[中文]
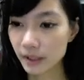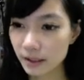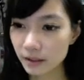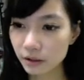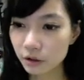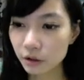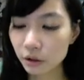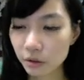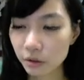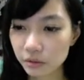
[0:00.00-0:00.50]

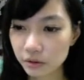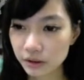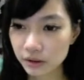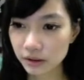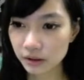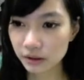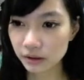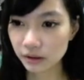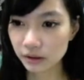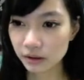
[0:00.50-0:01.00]
同
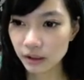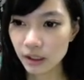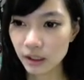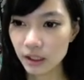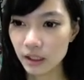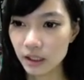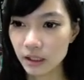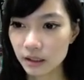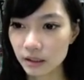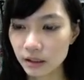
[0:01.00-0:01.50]
事，
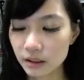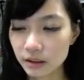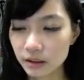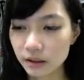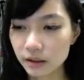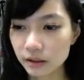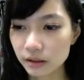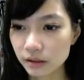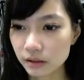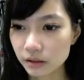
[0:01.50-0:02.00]
跟
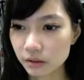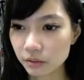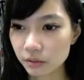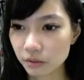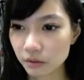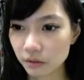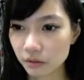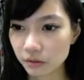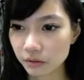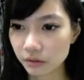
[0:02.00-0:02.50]
认识的女
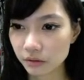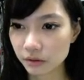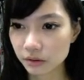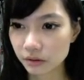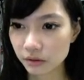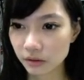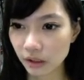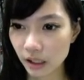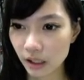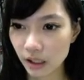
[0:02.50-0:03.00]
同
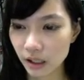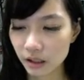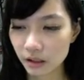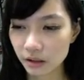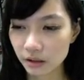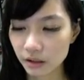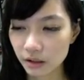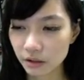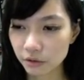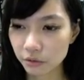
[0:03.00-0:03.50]
事啊，
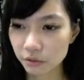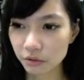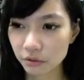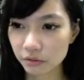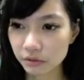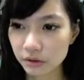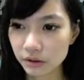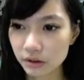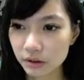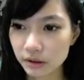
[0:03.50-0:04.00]
跟女同
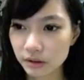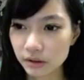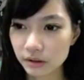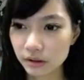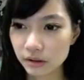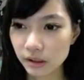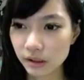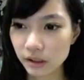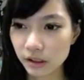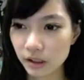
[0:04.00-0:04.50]
事认识
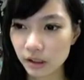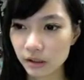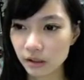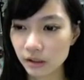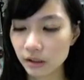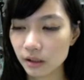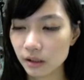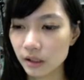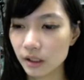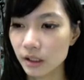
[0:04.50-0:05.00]
一年了。
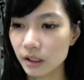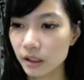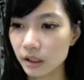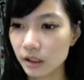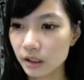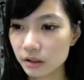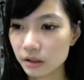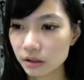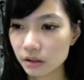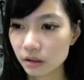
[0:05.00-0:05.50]
一
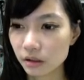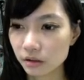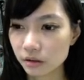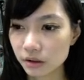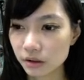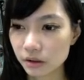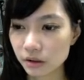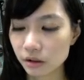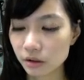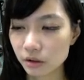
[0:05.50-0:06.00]
直都
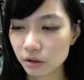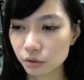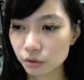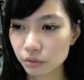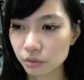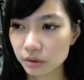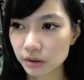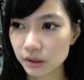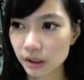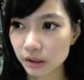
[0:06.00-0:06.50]
只有工
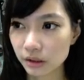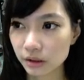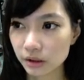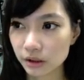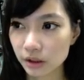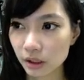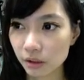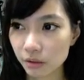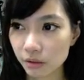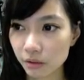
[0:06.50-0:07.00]
作上的
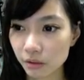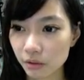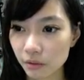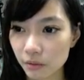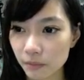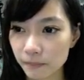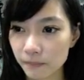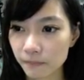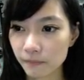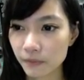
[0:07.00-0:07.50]
交流，
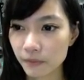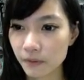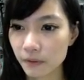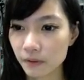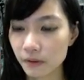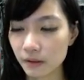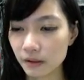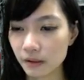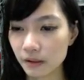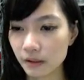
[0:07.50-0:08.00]

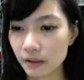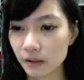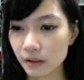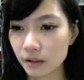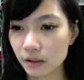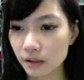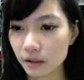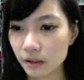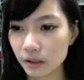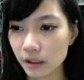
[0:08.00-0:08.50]

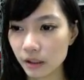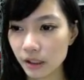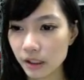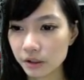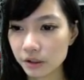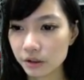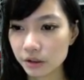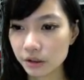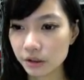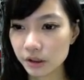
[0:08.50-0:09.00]
离
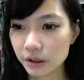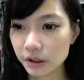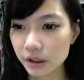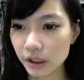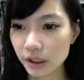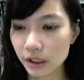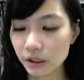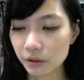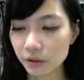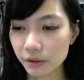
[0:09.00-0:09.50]
职
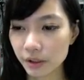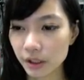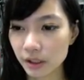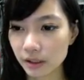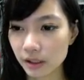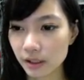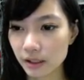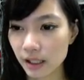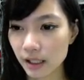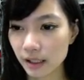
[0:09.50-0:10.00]
前有要
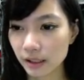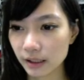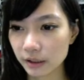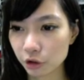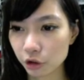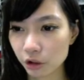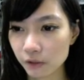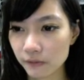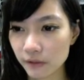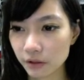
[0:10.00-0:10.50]
到赖，但是
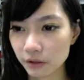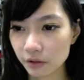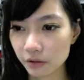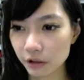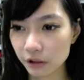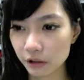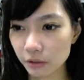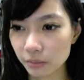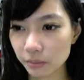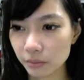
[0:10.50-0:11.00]
对方都已
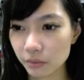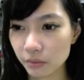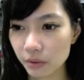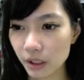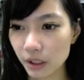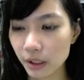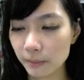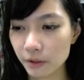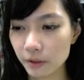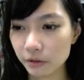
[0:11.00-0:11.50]
读不
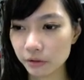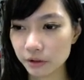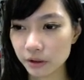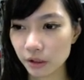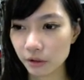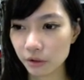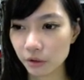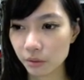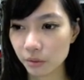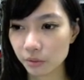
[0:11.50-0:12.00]
回，没有交
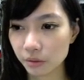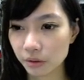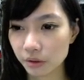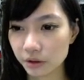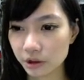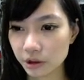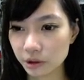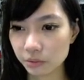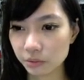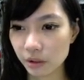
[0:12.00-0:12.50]
流互动的
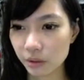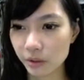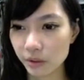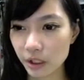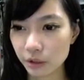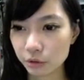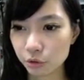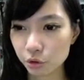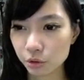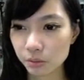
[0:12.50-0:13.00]
情况，我该
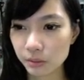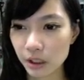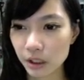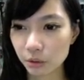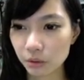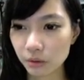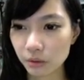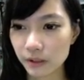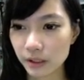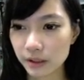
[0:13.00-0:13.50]
继续吗？
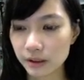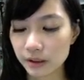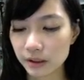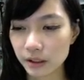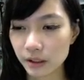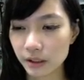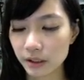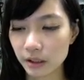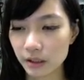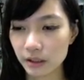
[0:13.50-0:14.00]
对方一直
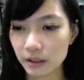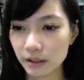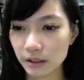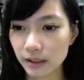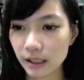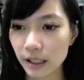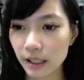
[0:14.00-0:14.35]
刻意很冷淡，